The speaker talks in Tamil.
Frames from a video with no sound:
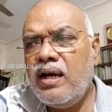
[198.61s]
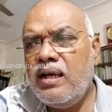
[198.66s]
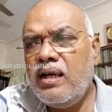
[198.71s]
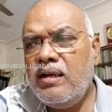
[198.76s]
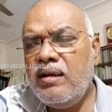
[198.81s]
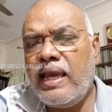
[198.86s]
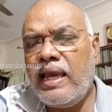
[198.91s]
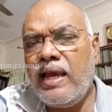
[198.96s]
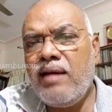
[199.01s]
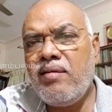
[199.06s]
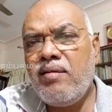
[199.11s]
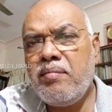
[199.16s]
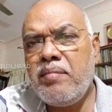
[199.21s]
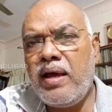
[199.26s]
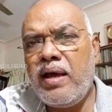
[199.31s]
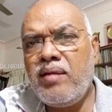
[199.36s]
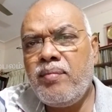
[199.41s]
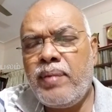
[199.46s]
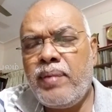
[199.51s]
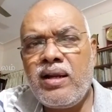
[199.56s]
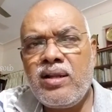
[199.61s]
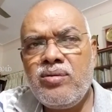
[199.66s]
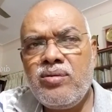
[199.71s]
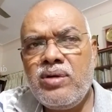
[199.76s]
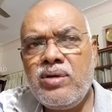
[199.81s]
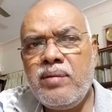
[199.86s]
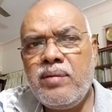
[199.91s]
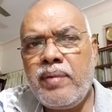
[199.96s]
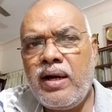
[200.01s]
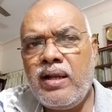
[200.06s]
இன்னும் கேவலமாக அது பண்ணுறது
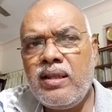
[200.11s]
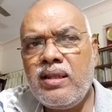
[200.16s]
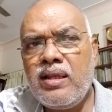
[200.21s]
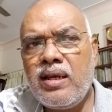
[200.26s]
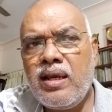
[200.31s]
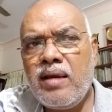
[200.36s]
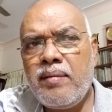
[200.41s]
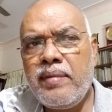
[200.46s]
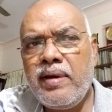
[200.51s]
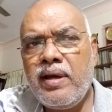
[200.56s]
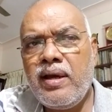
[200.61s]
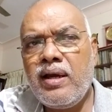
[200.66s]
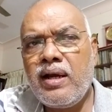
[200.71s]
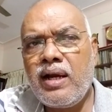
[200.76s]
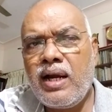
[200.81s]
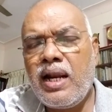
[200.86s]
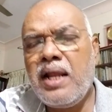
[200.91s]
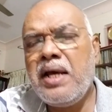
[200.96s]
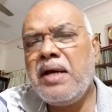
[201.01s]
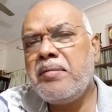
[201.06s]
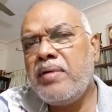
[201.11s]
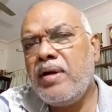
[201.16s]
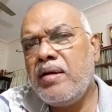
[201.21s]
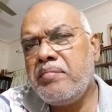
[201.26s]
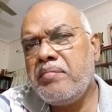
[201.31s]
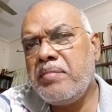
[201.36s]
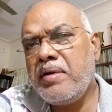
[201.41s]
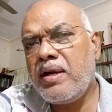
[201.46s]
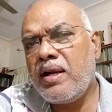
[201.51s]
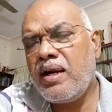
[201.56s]
கூட பண்ண தெரியாமல் கண்ணா
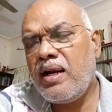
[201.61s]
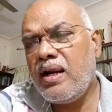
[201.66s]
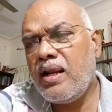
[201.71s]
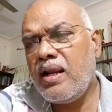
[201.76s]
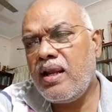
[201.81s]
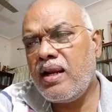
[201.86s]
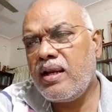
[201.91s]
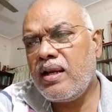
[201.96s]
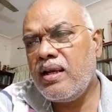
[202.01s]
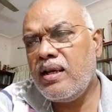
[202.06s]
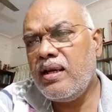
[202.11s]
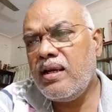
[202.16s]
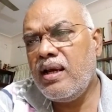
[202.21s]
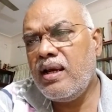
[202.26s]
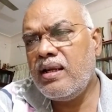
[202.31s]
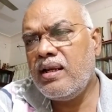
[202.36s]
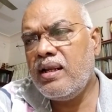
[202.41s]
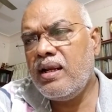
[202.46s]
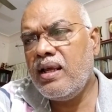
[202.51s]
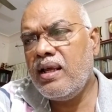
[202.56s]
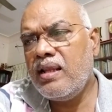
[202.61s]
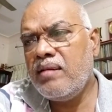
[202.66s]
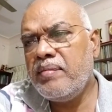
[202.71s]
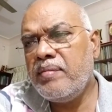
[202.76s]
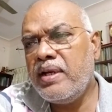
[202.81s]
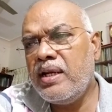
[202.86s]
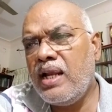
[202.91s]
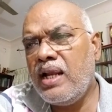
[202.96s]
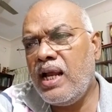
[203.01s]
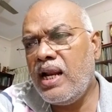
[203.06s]
அப்படின்னு பண்ணுறாங்கலாம் இருக்குது அதனால் அந்த
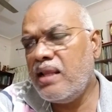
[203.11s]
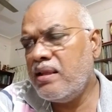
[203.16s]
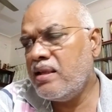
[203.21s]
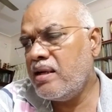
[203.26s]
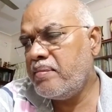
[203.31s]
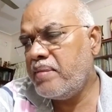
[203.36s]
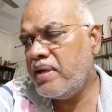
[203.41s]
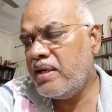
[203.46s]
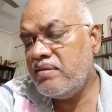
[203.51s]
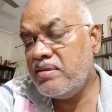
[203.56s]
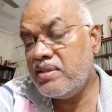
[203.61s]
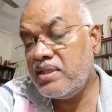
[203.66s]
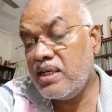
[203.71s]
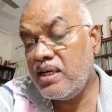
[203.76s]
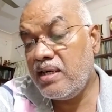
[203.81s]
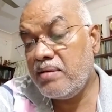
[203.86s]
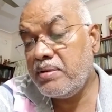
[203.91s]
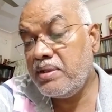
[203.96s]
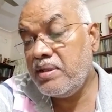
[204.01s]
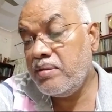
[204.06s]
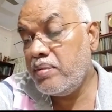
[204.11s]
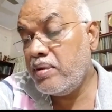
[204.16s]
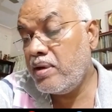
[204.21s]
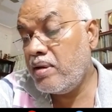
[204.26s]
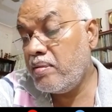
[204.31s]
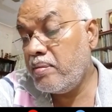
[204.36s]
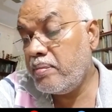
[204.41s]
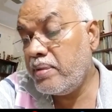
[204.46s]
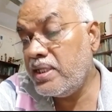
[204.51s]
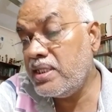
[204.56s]
மாதிரி நாலாந்தரமான விஷயங்களை பற்றி இப்போ
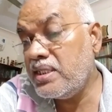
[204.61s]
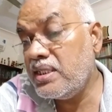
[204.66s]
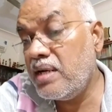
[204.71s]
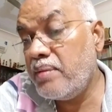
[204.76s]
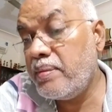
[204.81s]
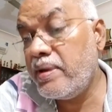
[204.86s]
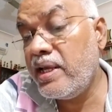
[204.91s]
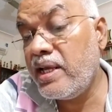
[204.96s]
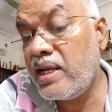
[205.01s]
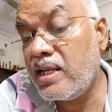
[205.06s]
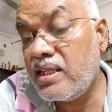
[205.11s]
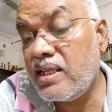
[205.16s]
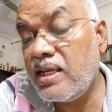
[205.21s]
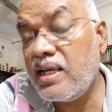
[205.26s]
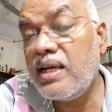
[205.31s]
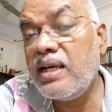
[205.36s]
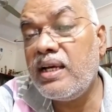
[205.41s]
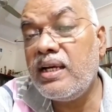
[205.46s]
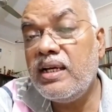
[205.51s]
நம்ம பேசி நம்ம நேரத்தை